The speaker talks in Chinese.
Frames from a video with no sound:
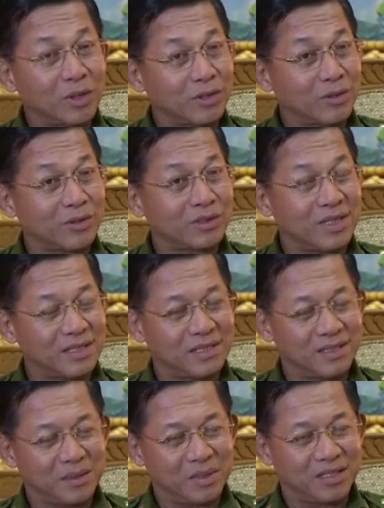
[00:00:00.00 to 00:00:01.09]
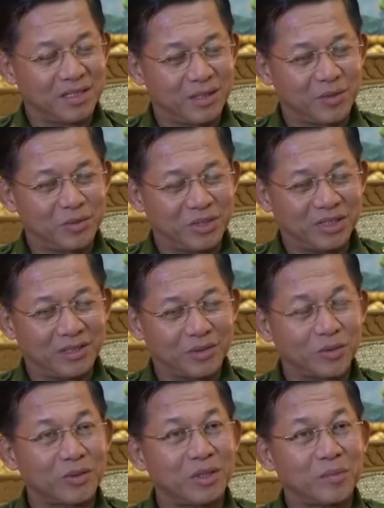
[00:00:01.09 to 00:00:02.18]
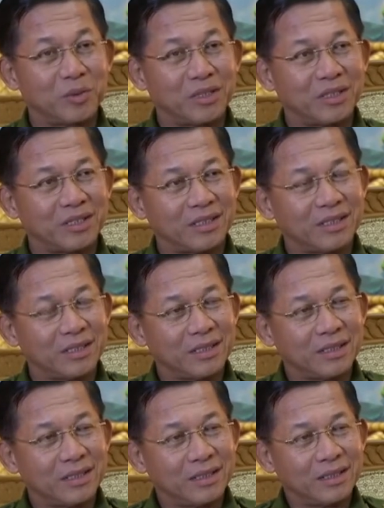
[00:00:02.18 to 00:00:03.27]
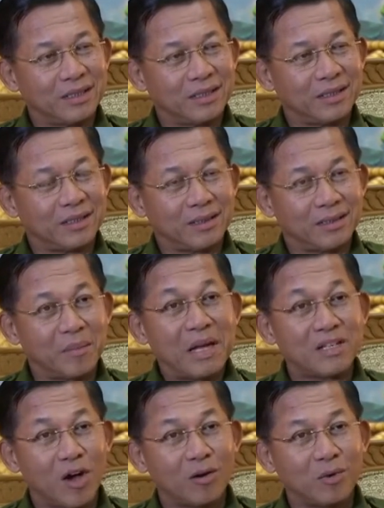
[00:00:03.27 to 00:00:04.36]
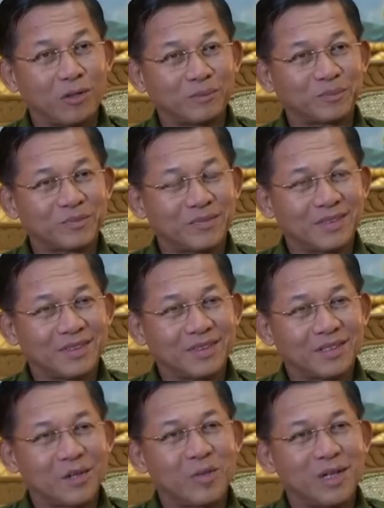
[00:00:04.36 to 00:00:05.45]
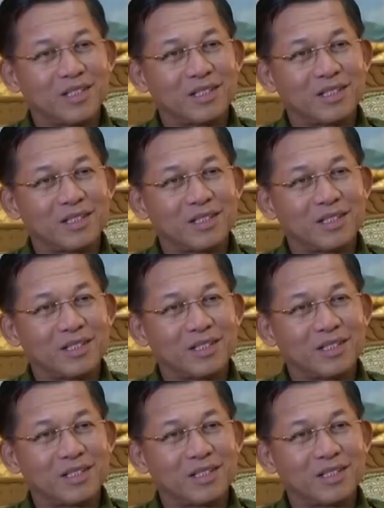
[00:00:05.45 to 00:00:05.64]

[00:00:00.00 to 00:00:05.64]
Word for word: 由于我们是人口极其众多的国家之一，因此存在大量的移民问题。